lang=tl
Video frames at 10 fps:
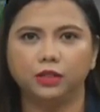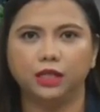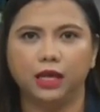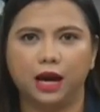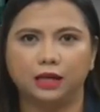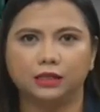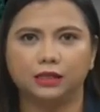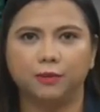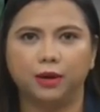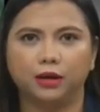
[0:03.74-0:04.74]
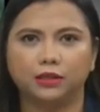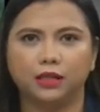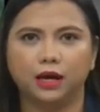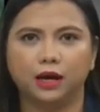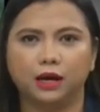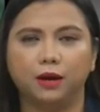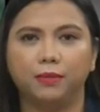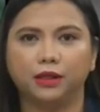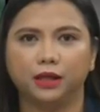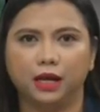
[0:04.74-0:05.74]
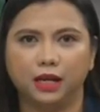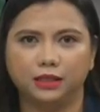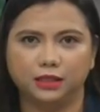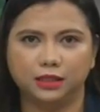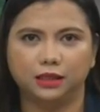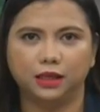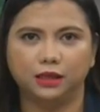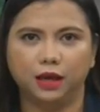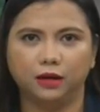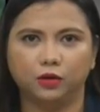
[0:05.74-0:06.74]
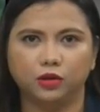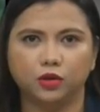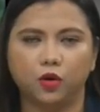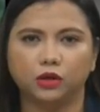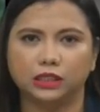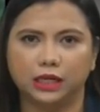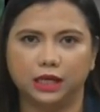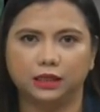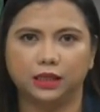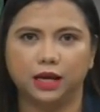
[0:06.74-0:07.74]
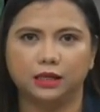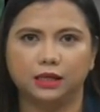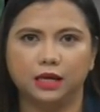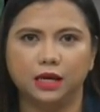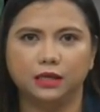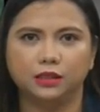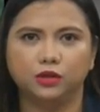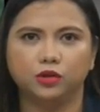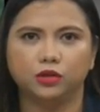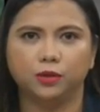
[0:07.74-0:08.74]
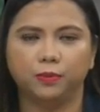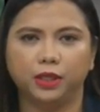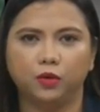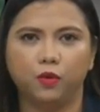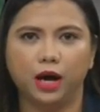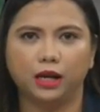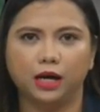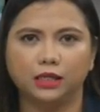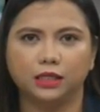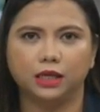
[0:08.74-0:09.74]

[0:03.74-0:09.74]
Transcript: na daan sa, sa Kabankalan City, Negros Occidental. Si Josephine Guara sa